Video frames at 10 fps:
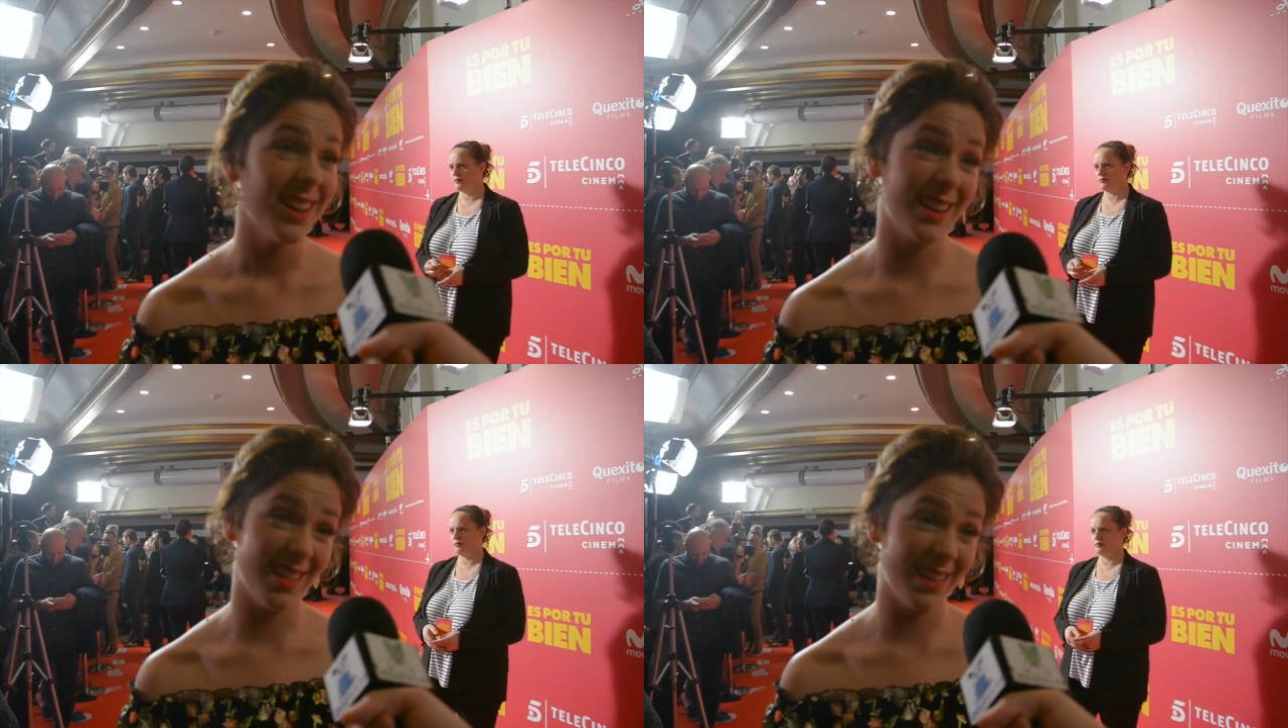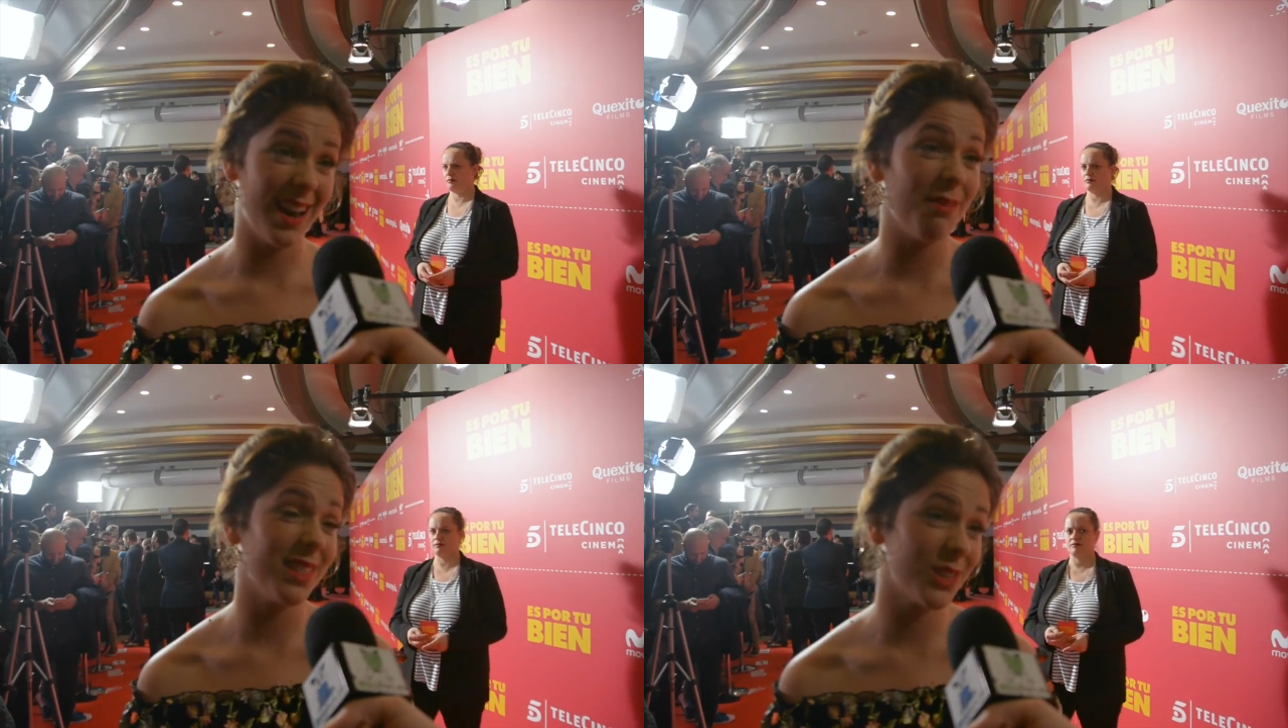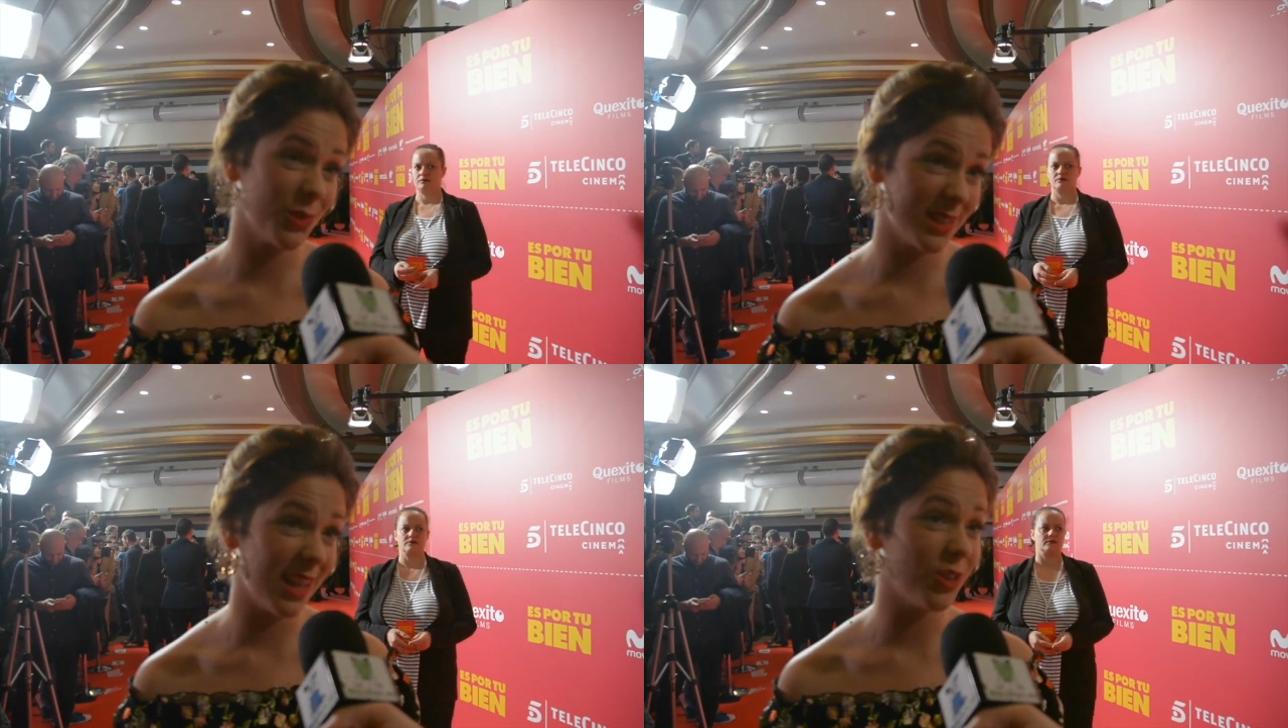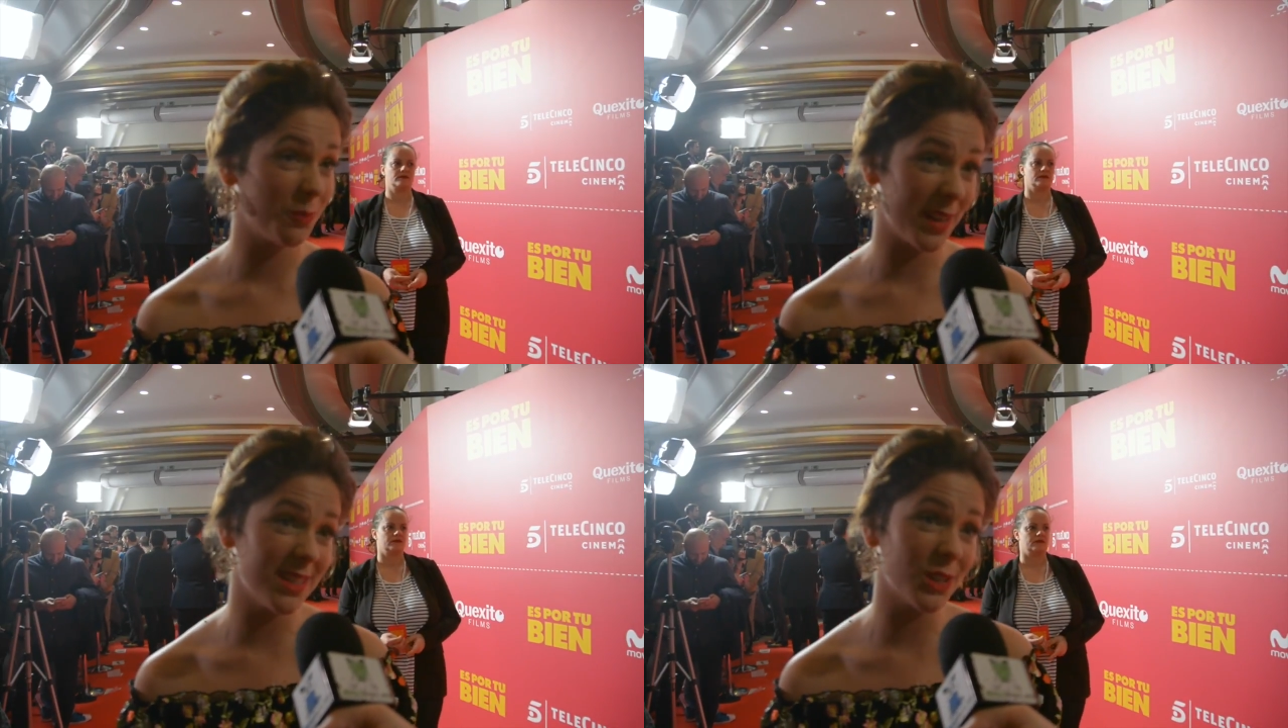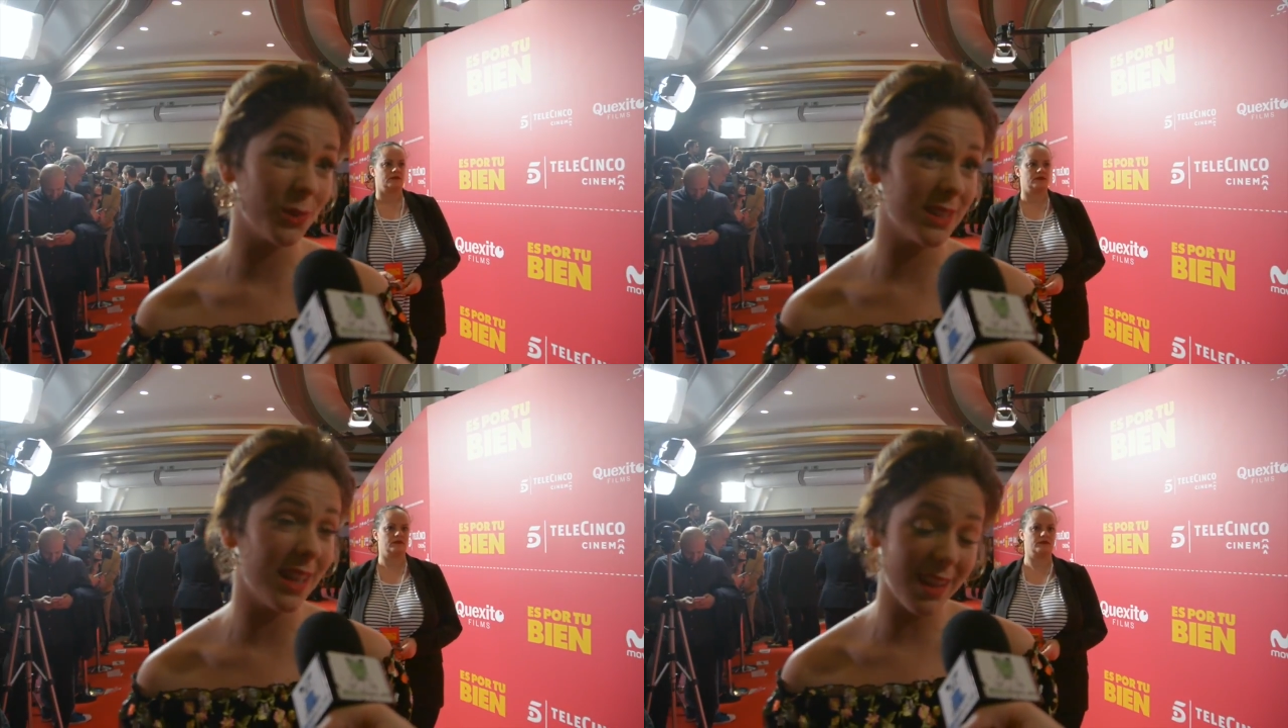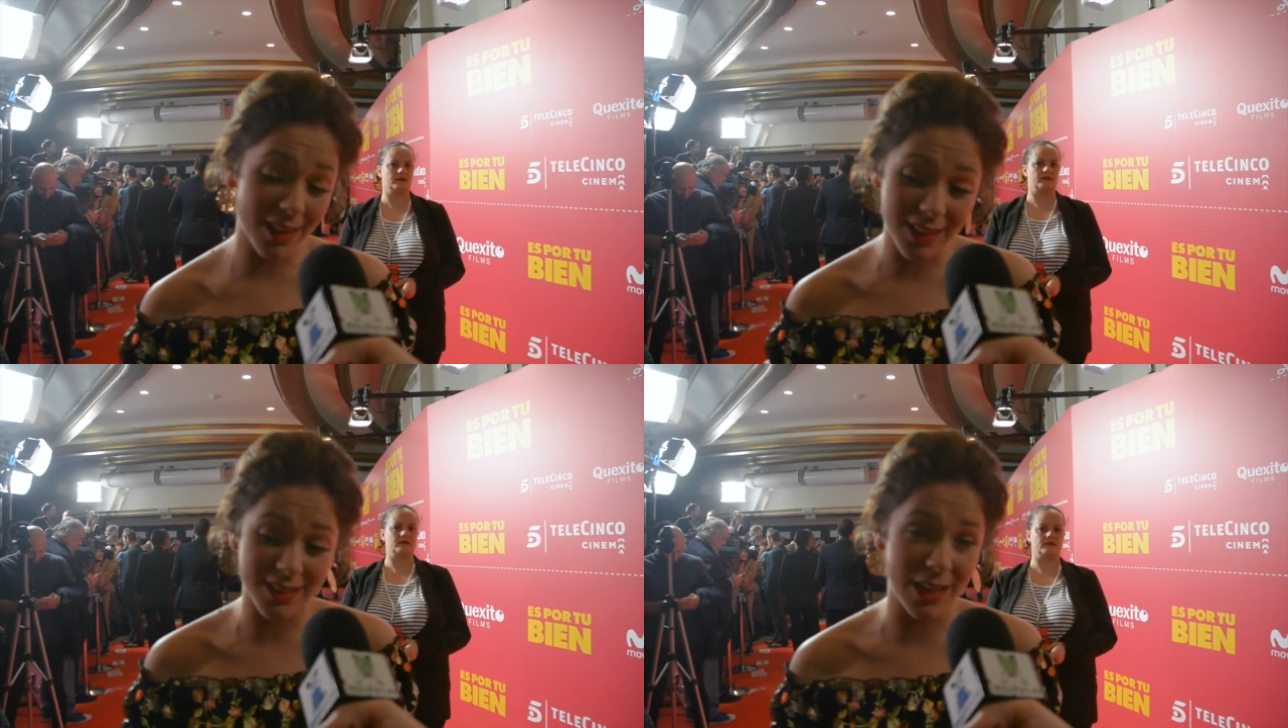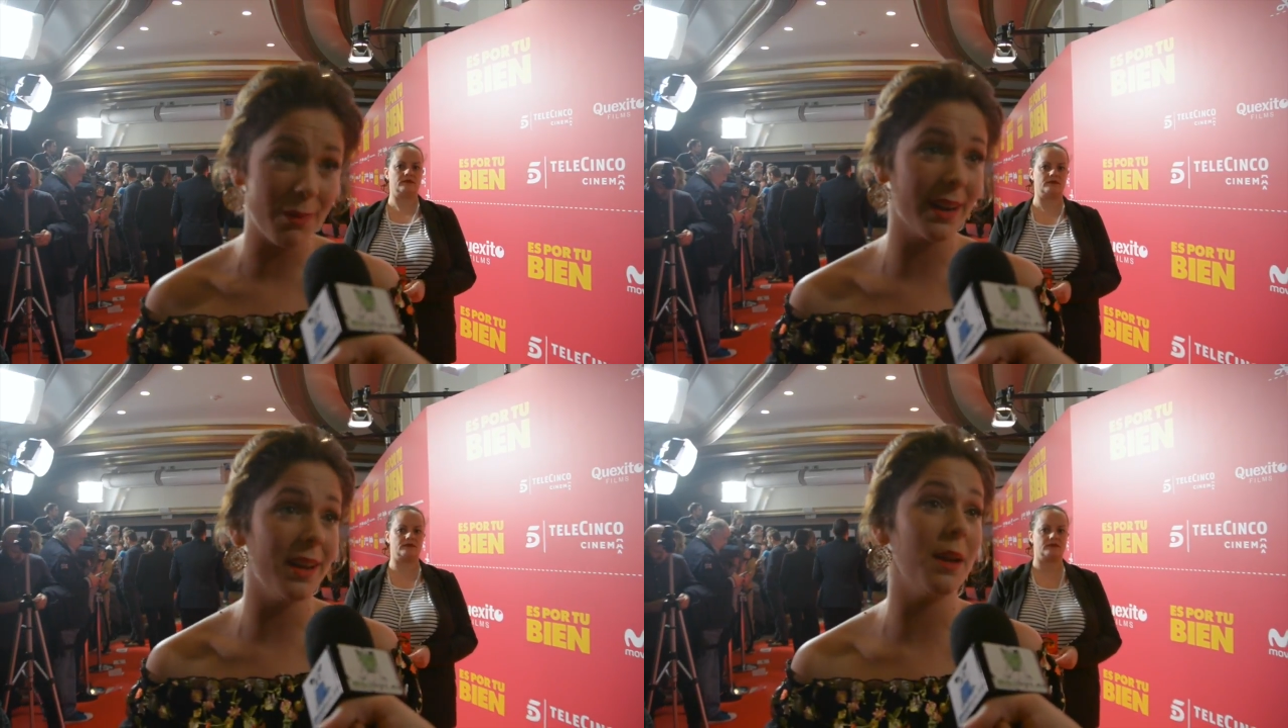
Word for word: Crecer, a veces cuesta, a los padres les cuesta saber,